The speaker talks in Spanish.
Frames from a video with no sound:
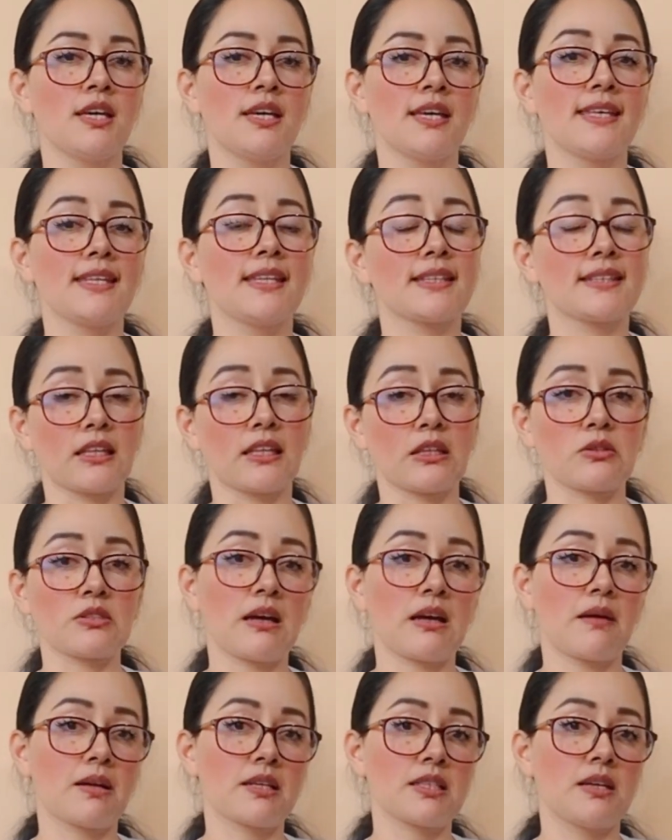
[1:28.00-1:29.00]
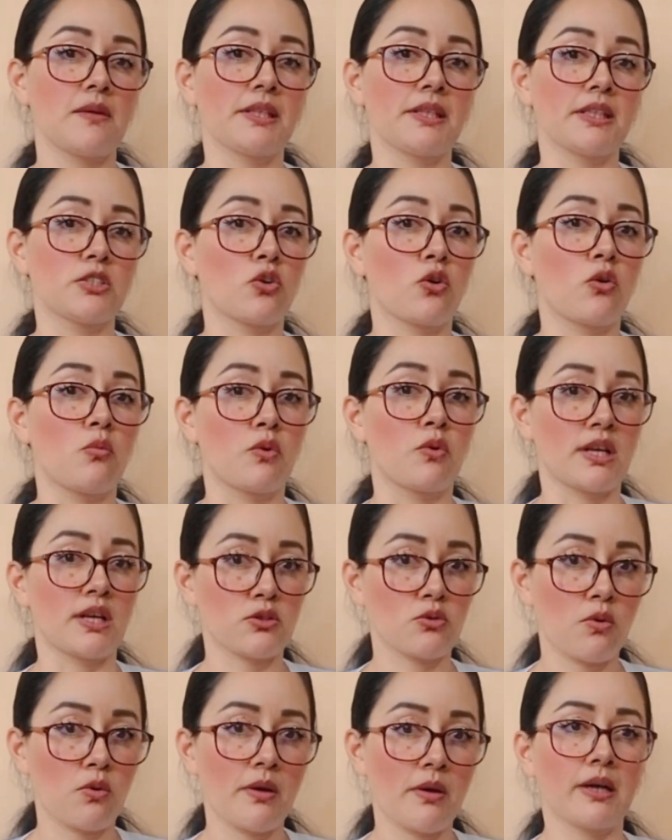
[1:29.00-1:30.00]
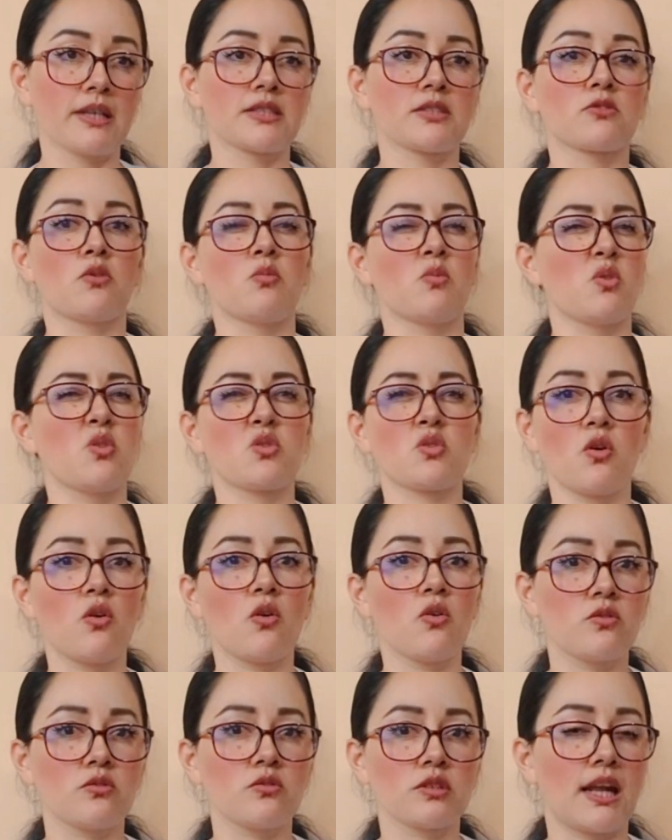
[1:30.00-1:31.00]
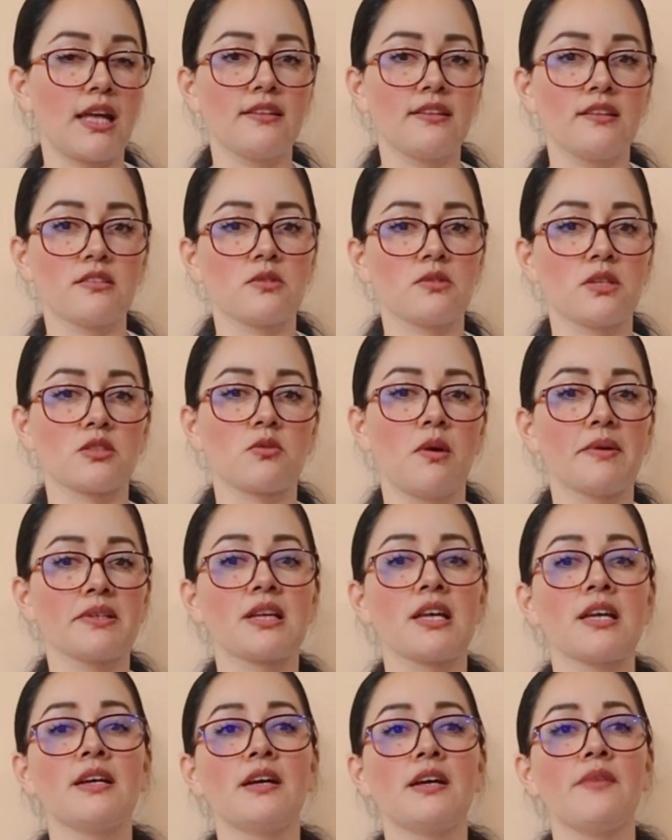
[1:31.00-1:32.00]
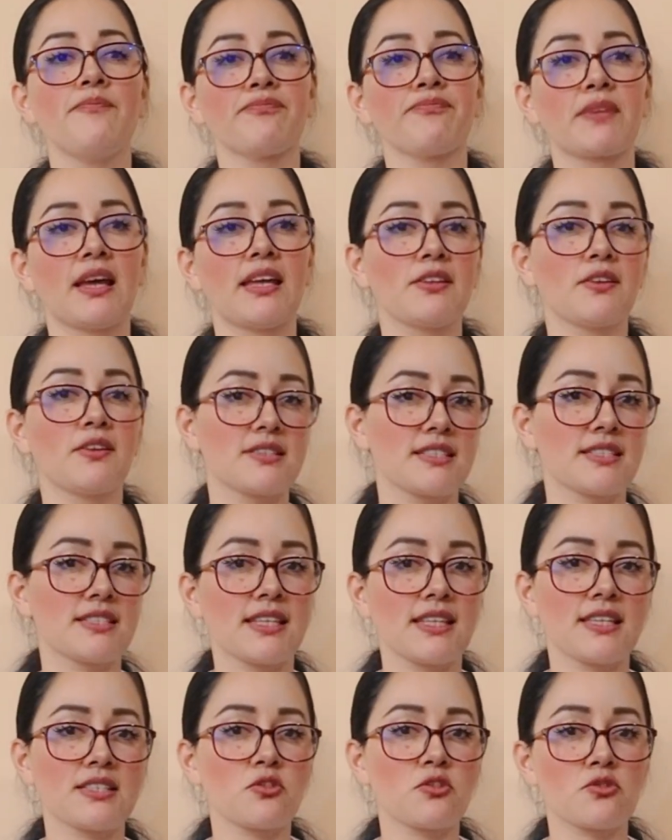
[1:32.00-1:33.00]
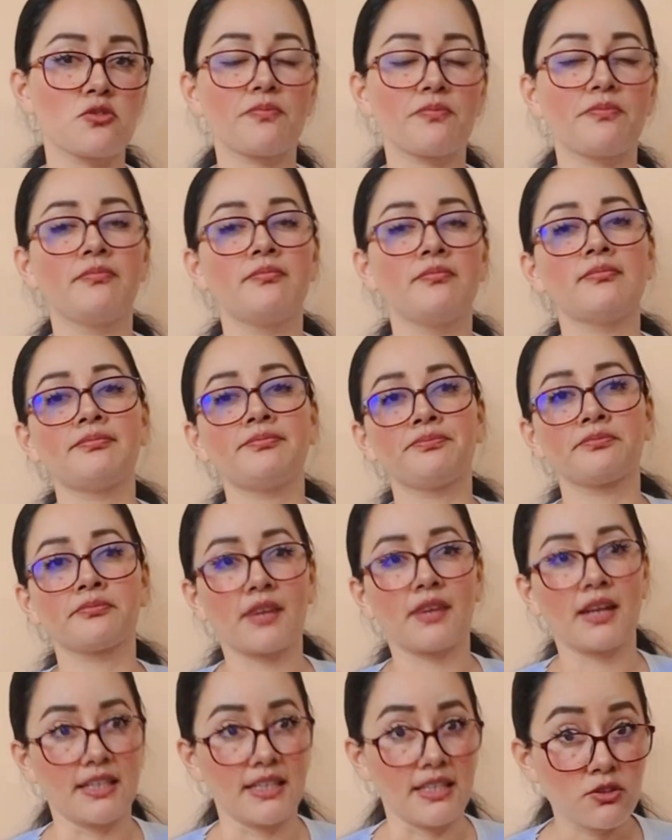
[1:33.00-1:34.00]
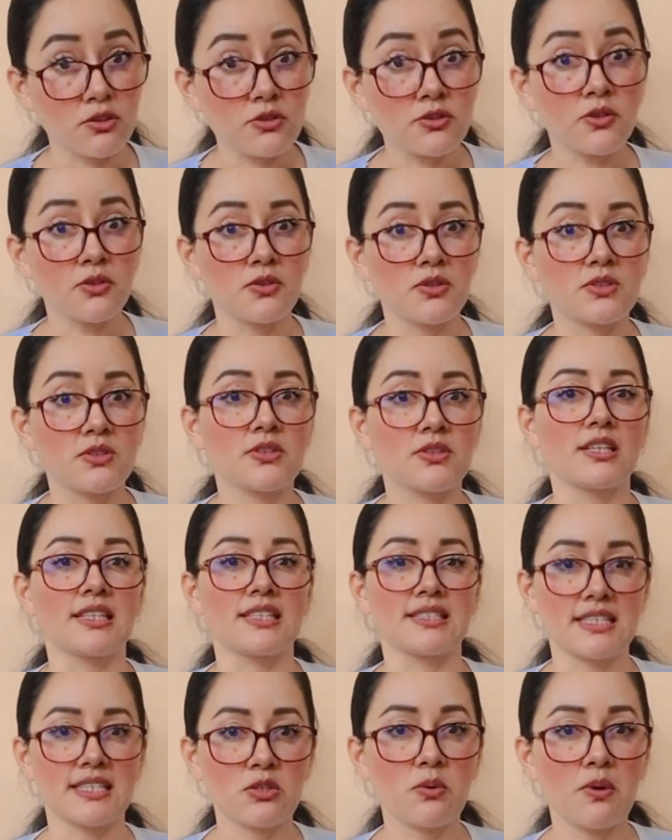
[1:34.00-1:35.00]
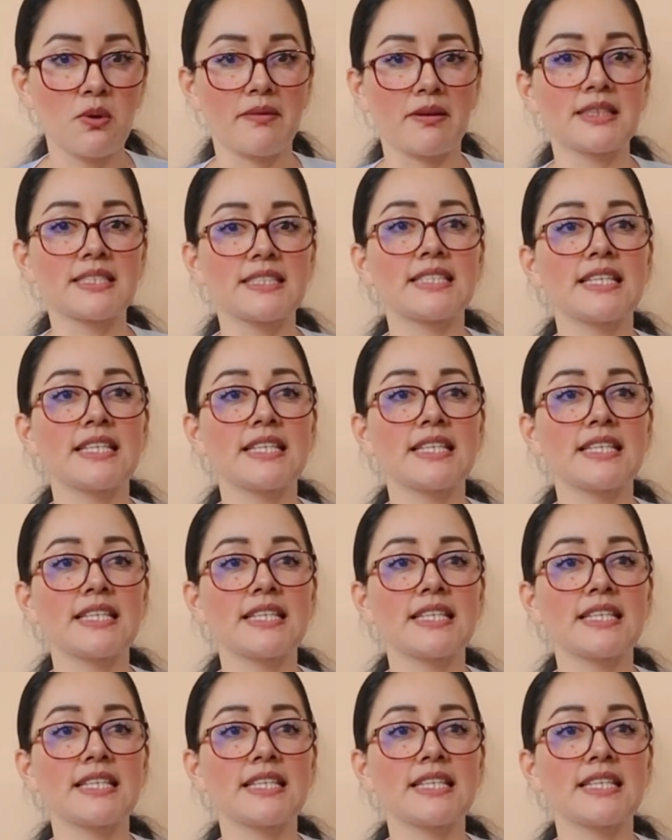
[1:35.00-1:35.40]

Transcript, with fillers: y de tanto excavar se habían hecho como unas cuevas, como unos hoyos grandes, unas cuevas. Entonces en esos, en esos hoyos, en esas cuevas,